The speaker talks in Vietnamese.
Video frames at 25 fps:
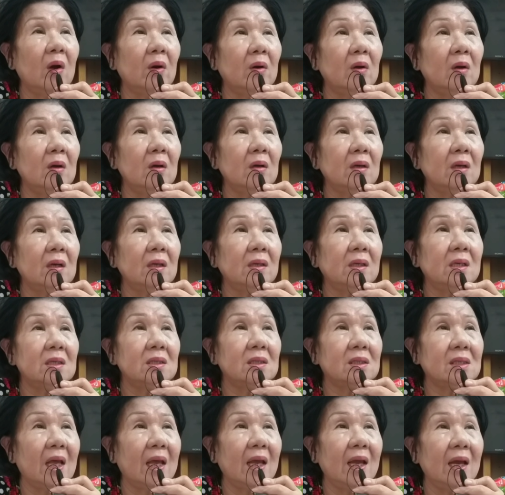nó cái chiếc
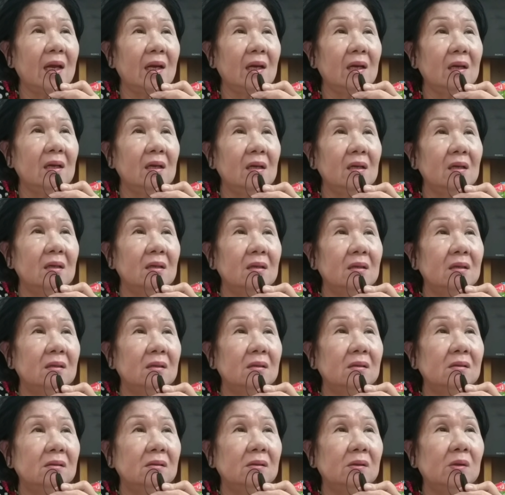xe đó,
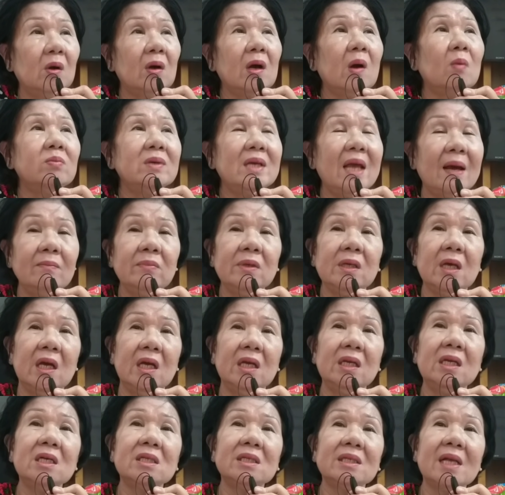nó không dám
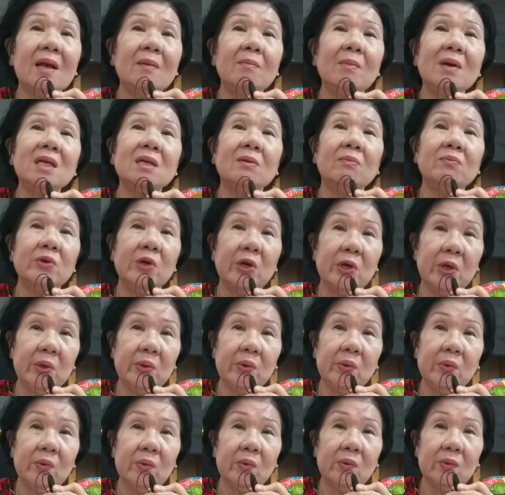chỉ chiếc xe mấy trăm
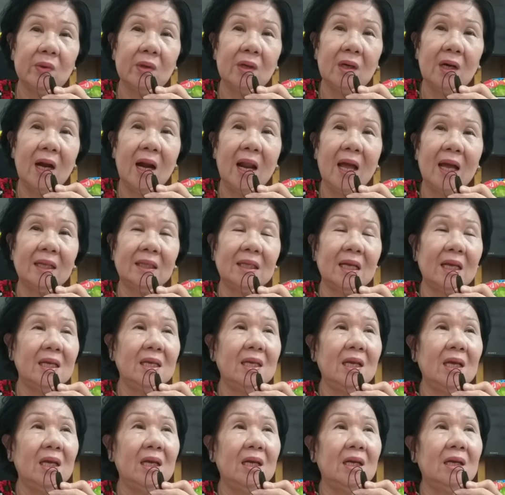triệu là tại
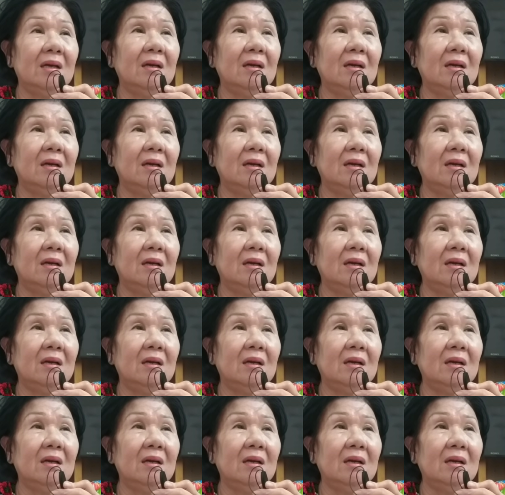vì